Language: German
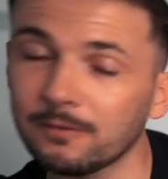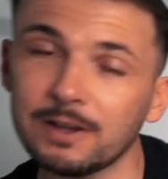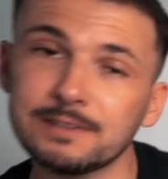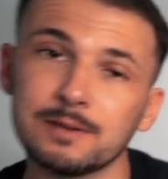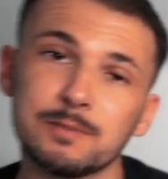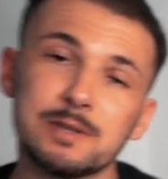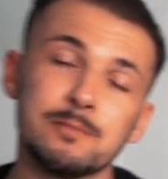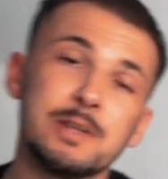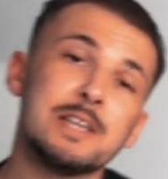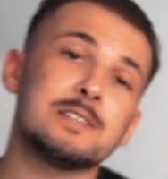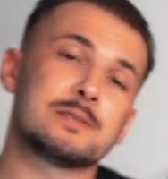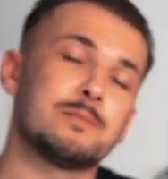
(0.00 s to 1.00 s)
weiter mit dem
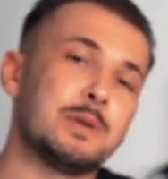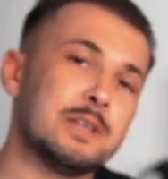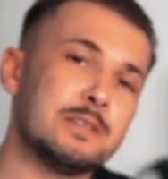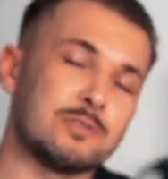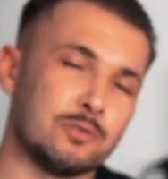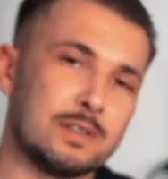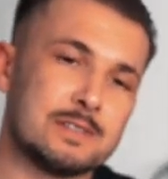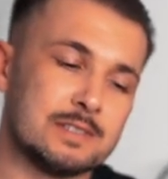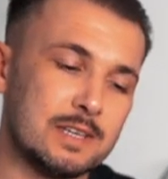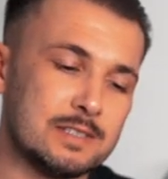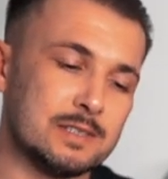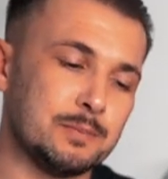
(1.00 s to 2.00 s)
nächsten Piece. Und das
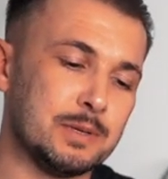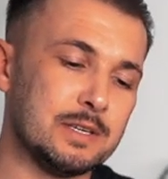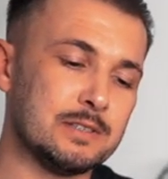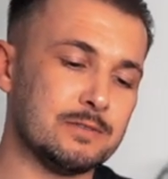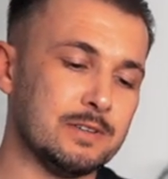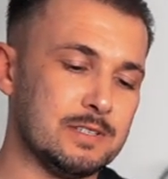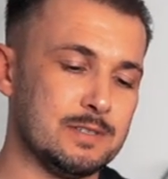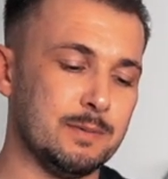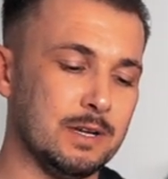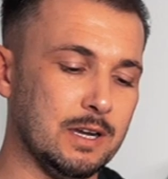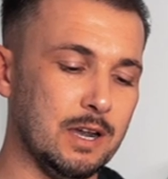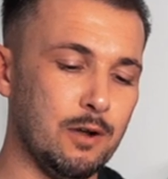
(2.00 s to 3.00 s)
nächste Piece, was ich
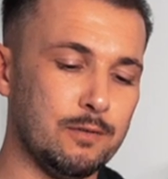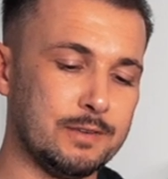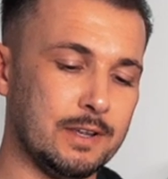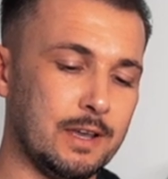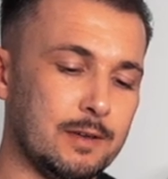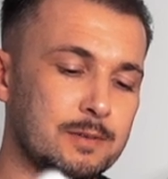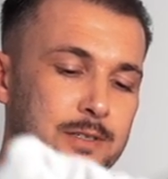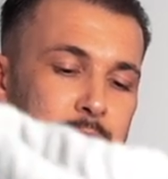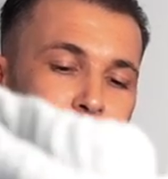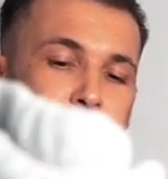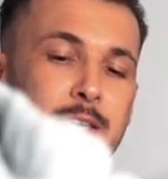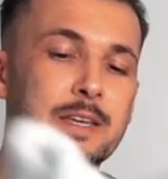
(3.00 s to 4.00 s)
mir gekauft habe,
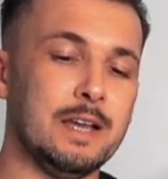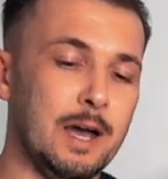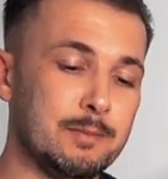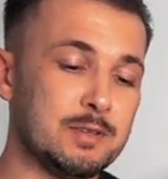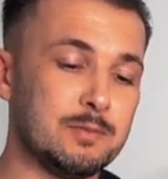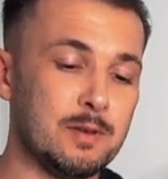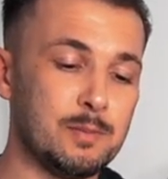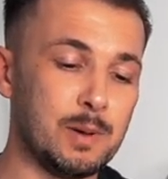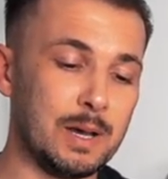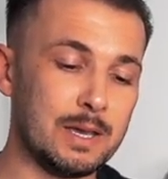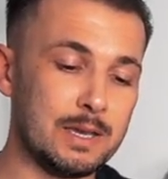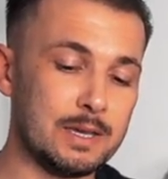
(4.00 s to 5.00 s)
habe ich mir
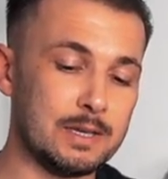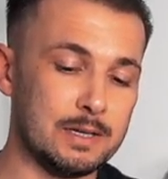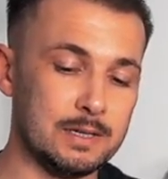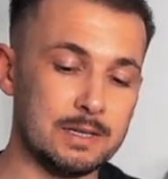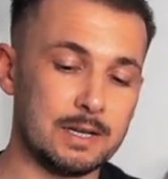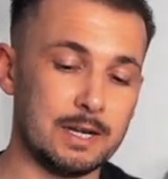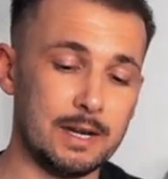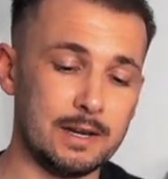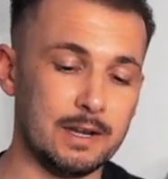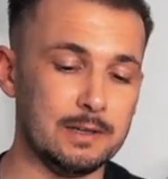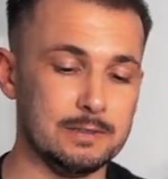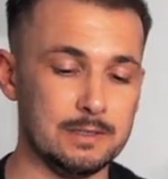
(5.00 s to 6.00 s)
bei äh,
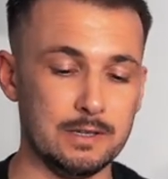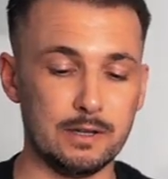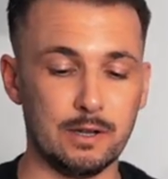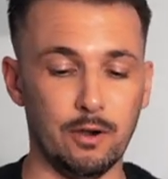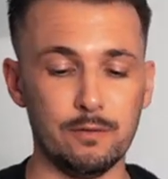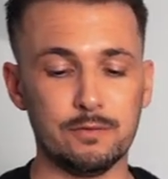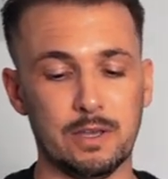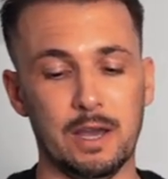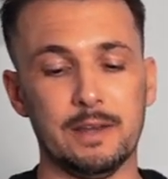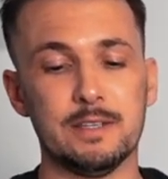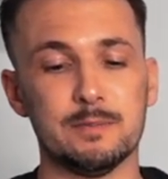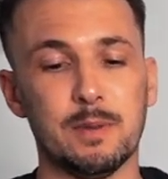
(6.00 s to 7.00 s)
Kleiderkreise gekauft,
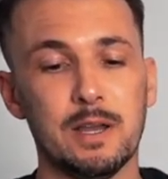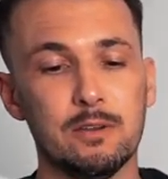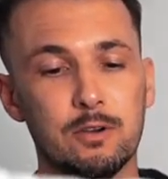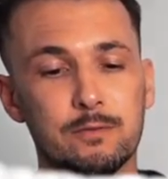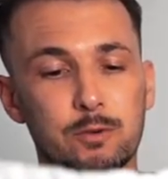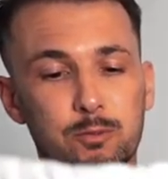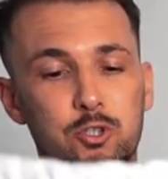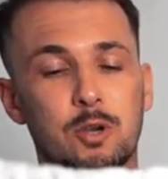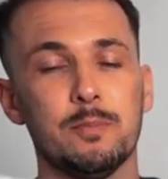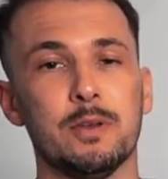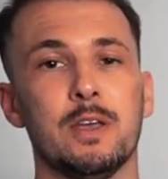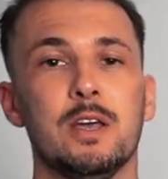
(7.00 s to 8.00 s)
gar nicht mal irgendwo im
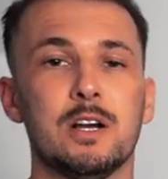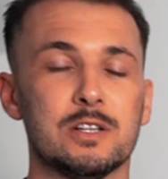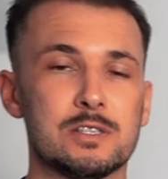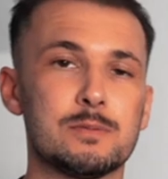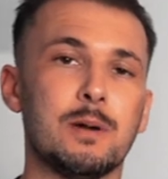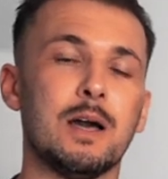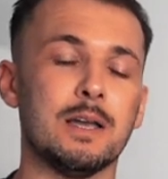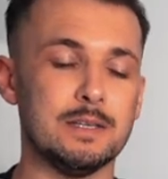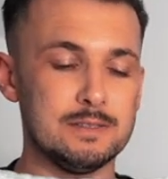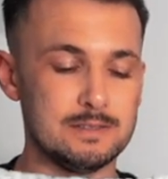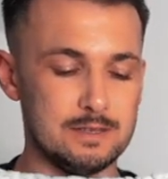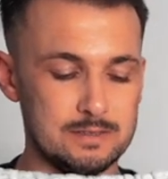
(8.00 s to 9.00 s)
Shop. Und zwar
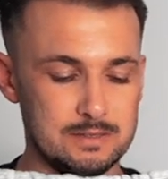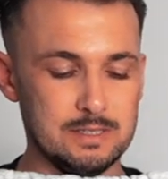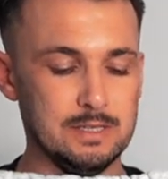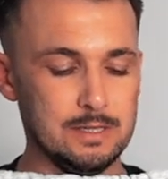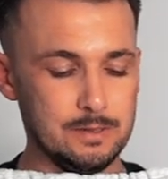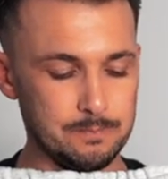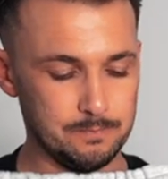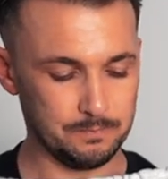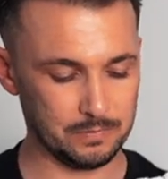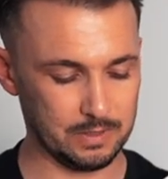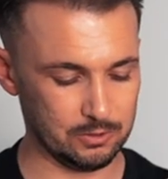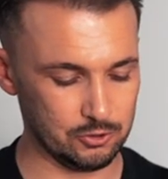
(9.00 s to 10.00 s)
ist das die
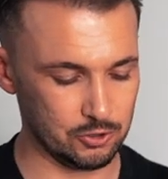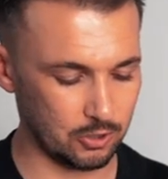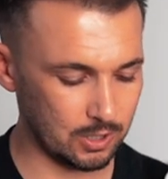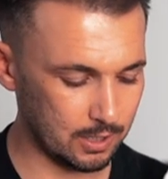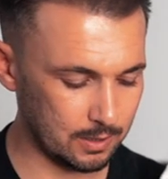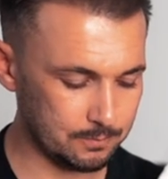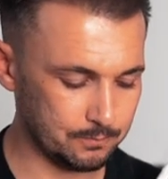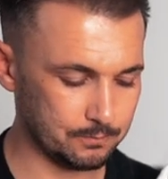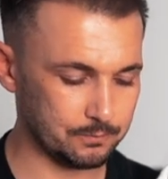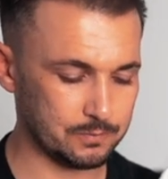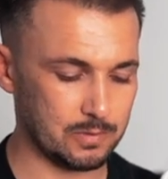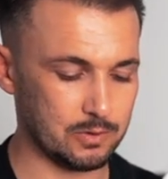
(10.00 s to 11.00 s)
Jogger
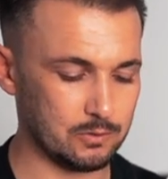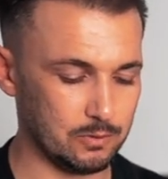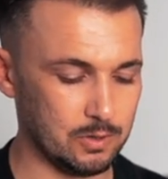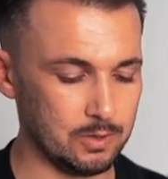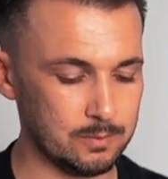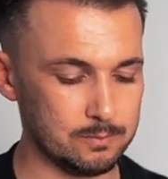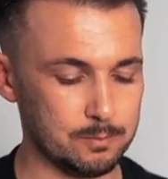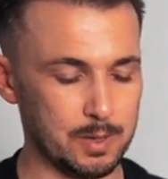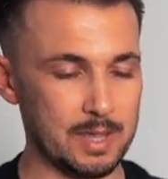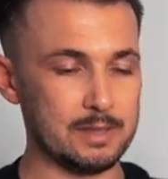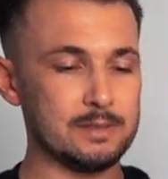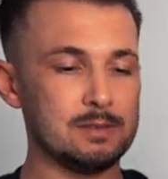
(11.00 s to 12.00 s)
ähm,
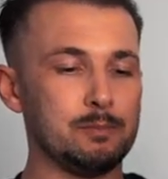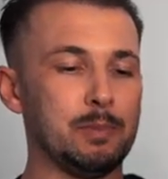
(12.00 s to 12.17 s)
Pants,